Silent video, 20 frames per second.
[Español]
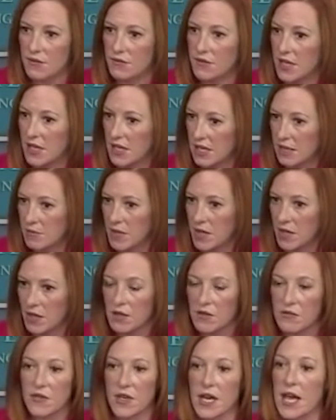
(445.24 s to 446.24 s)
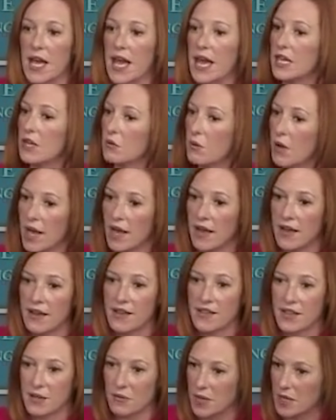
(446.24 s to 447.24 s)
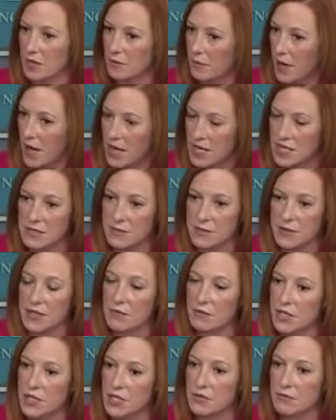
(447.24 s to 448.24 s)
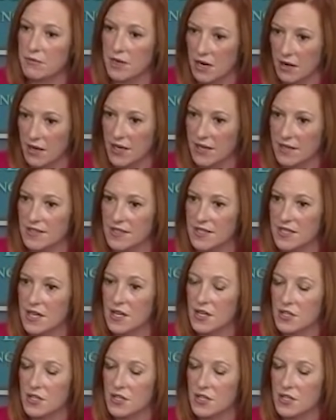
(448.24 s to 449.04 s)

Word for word: via email, via any way that we can possibly reach Americans